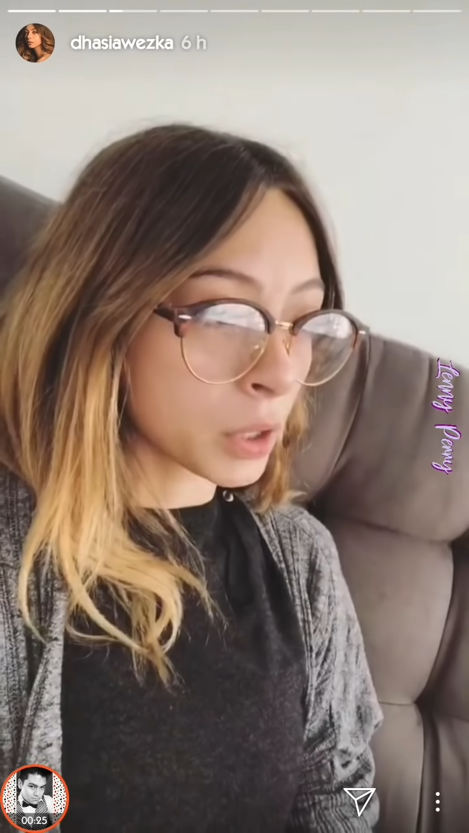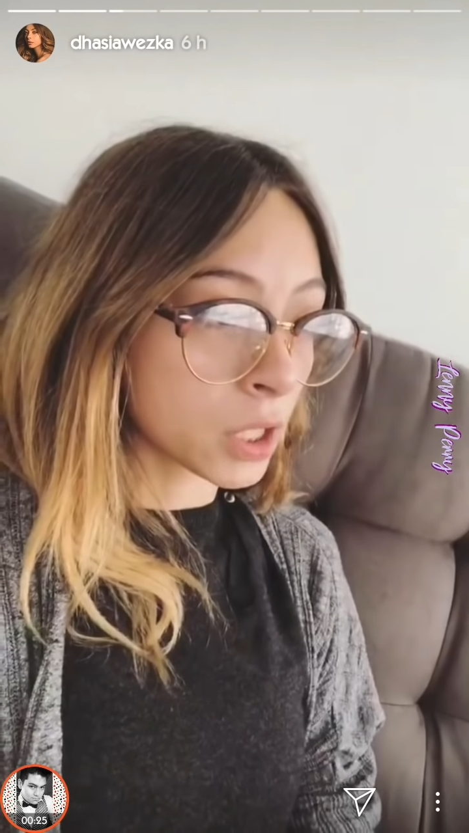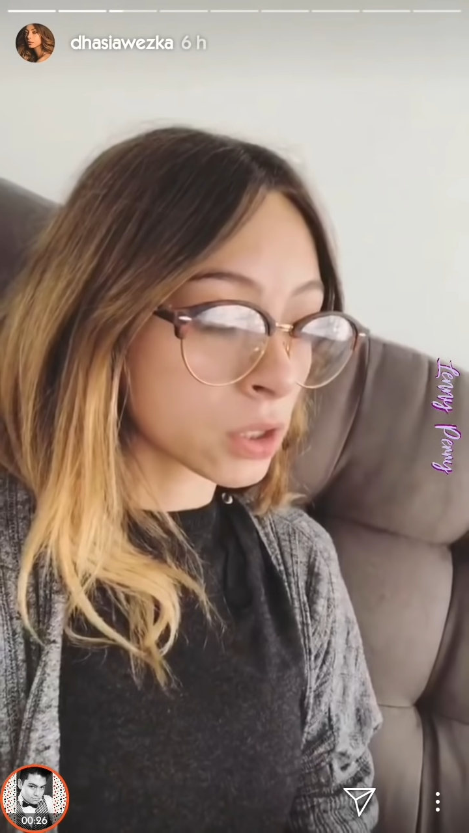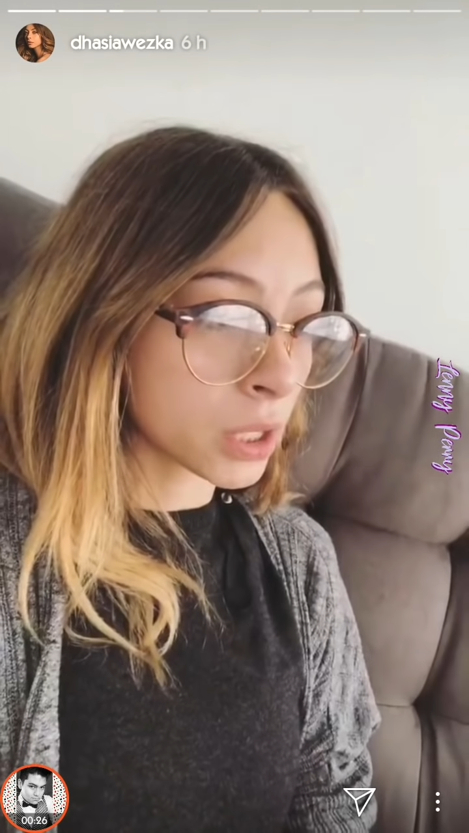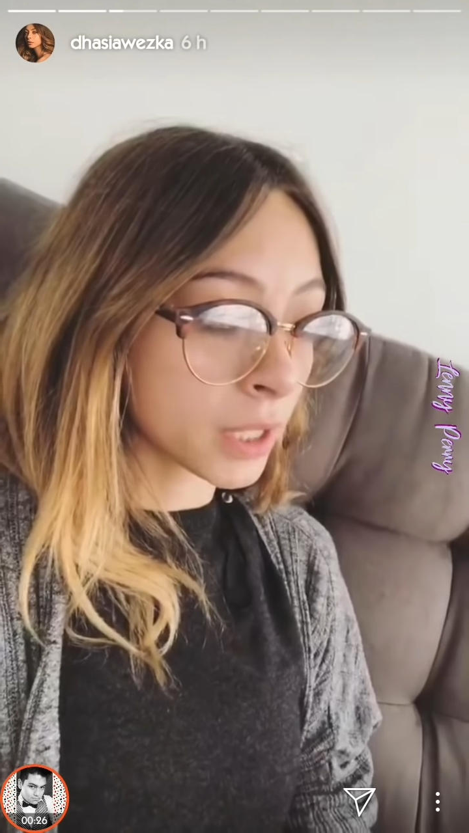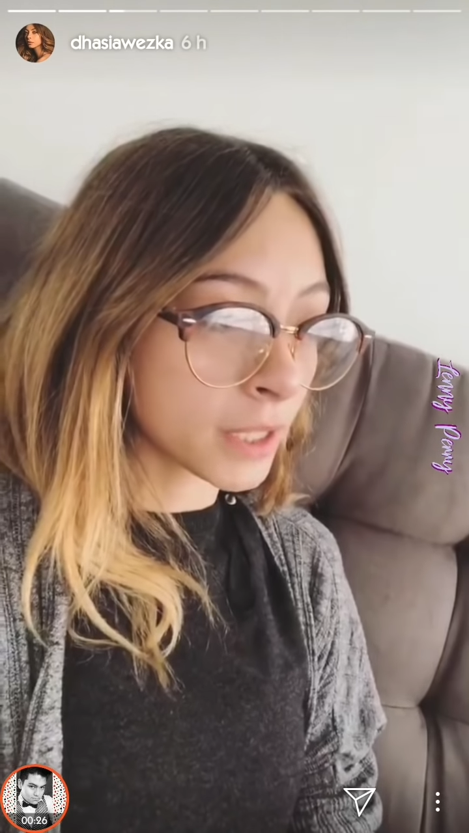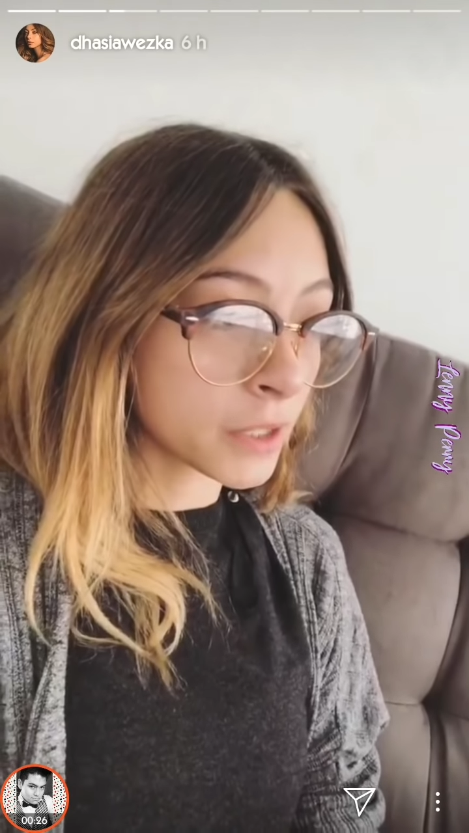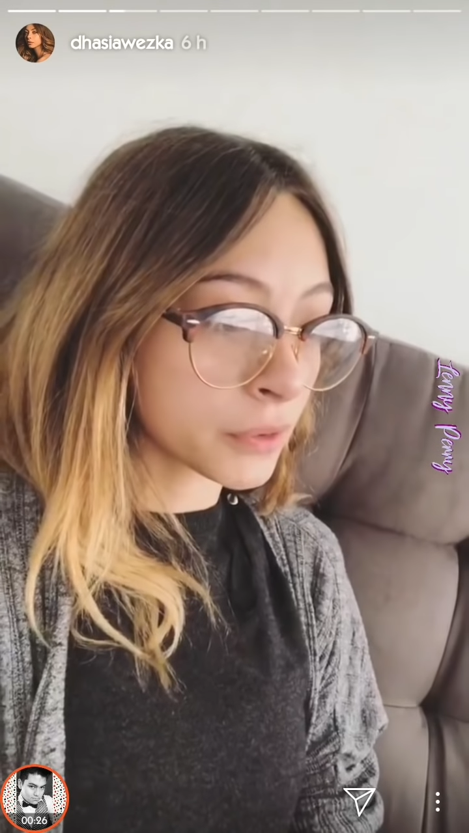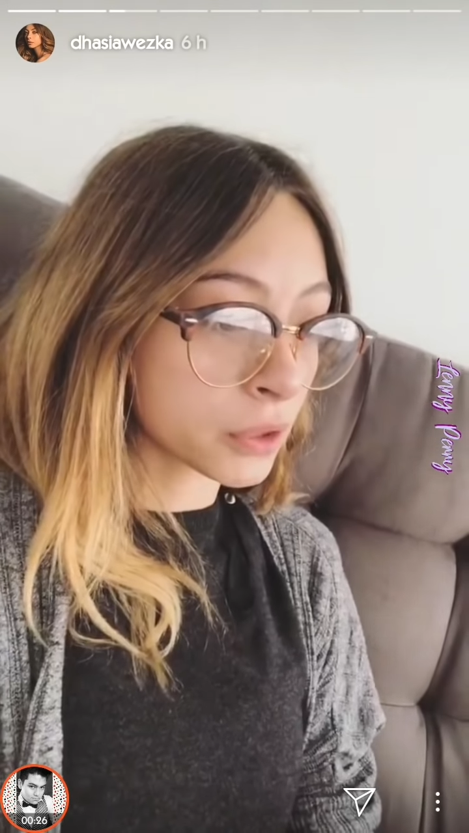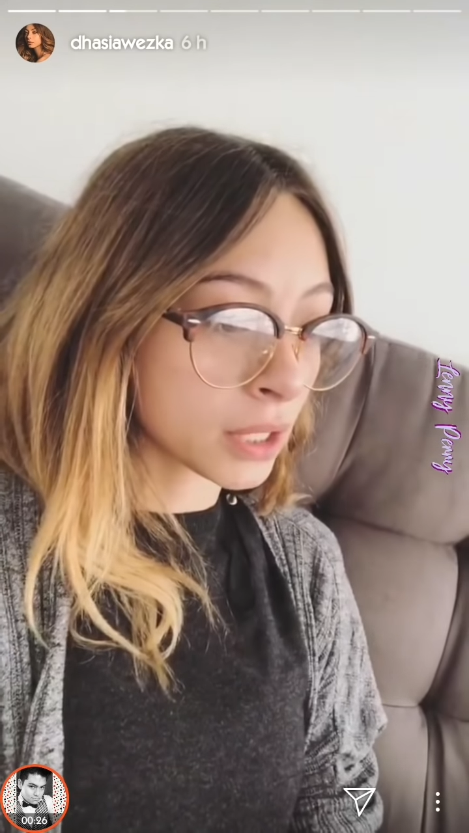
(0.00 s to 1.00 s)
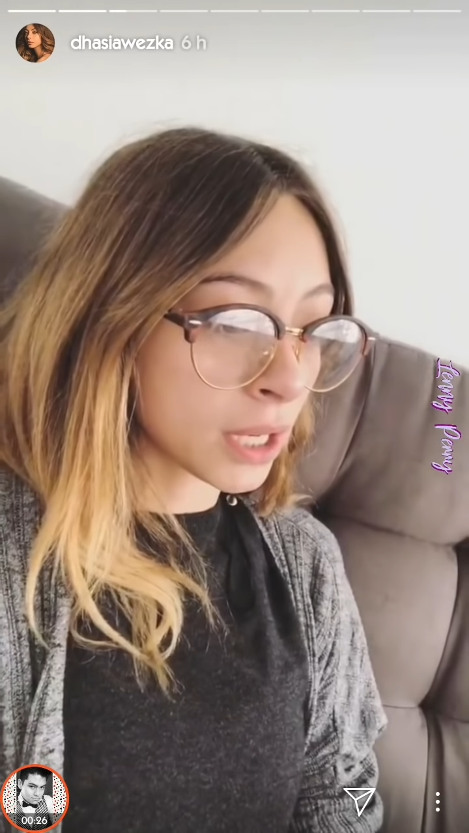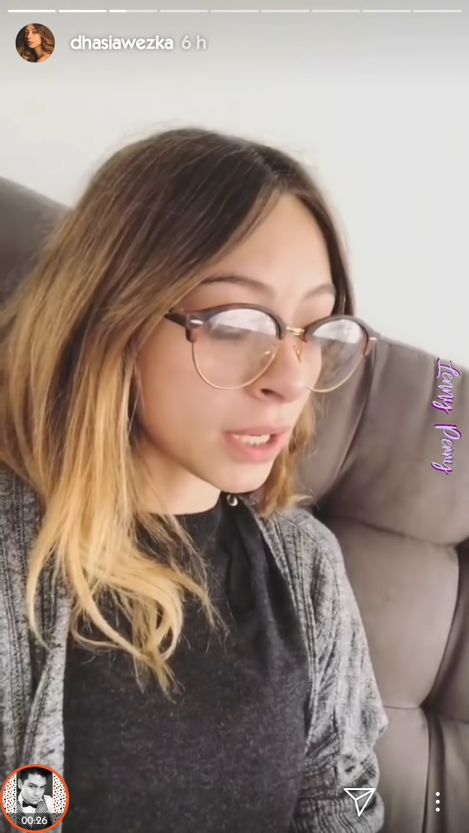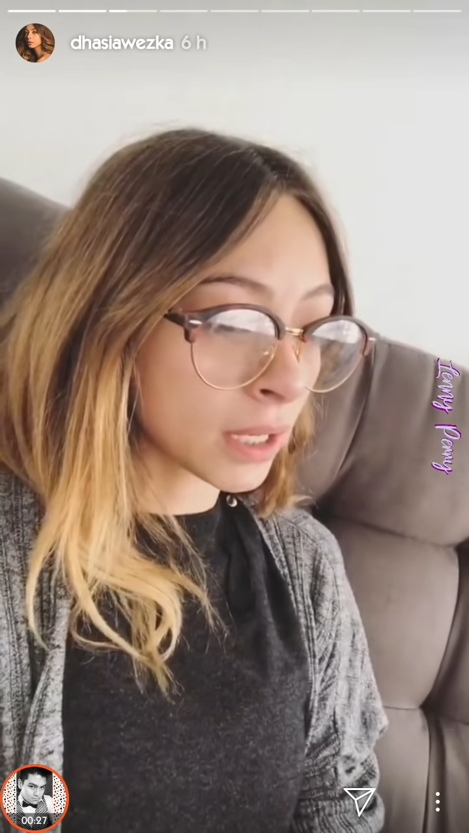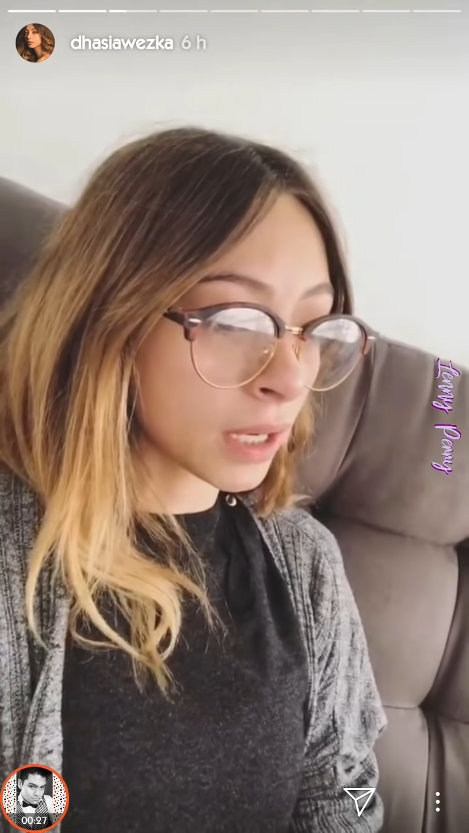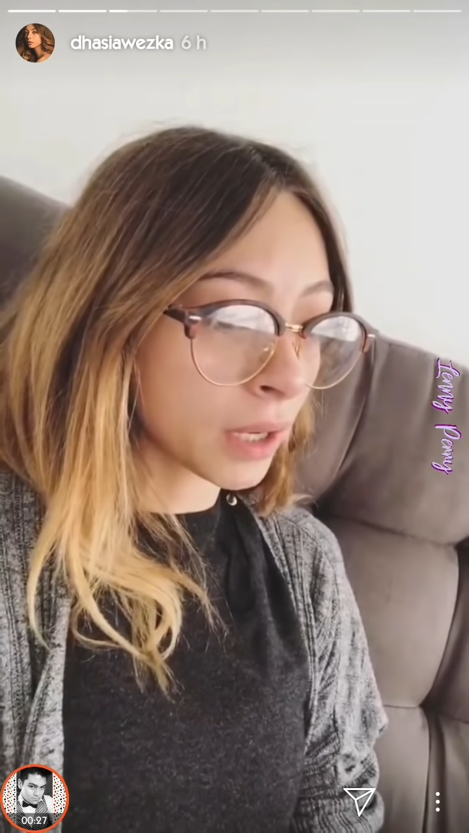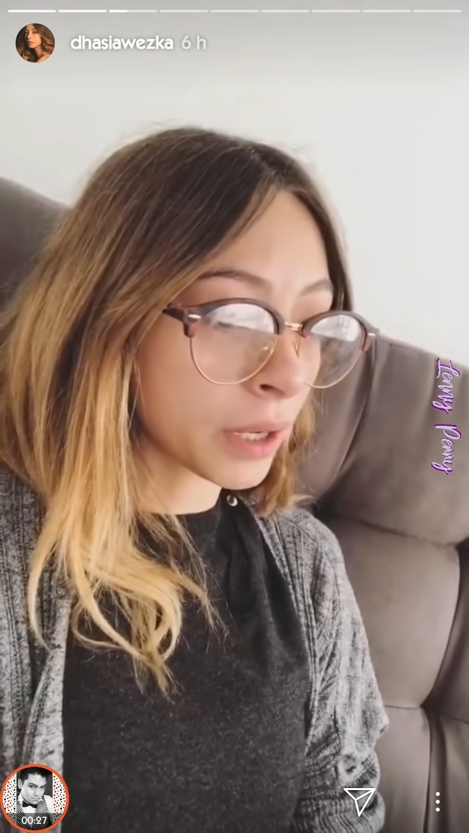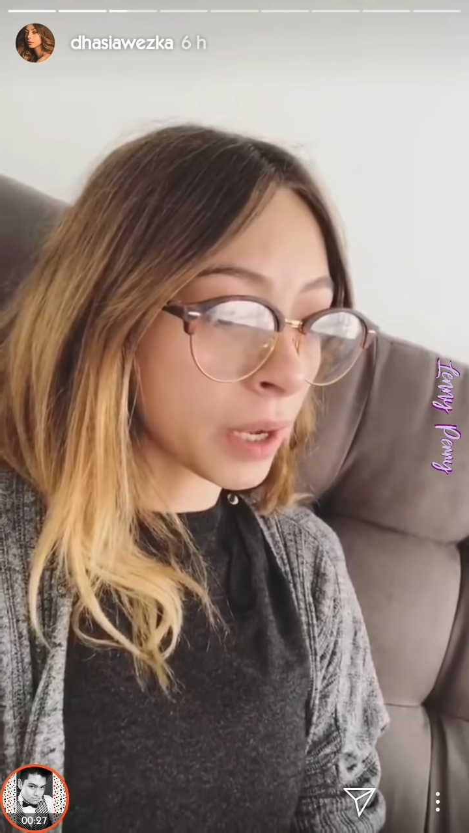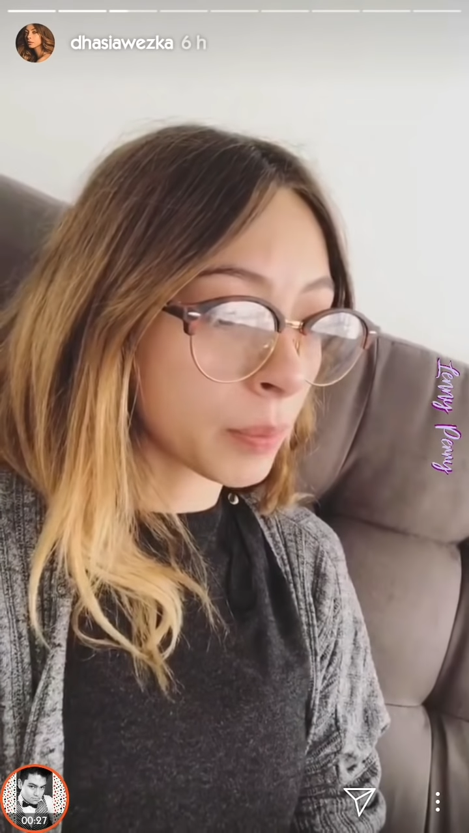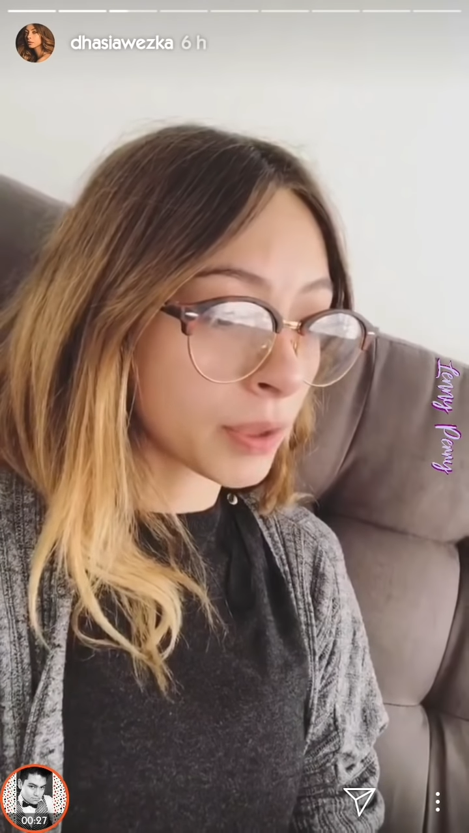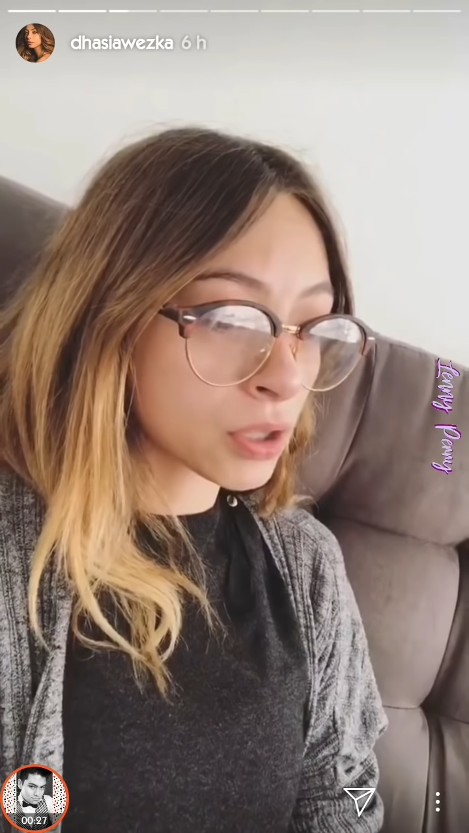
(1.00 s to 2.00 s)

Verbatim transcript: Por eso hay que disfrutar a cada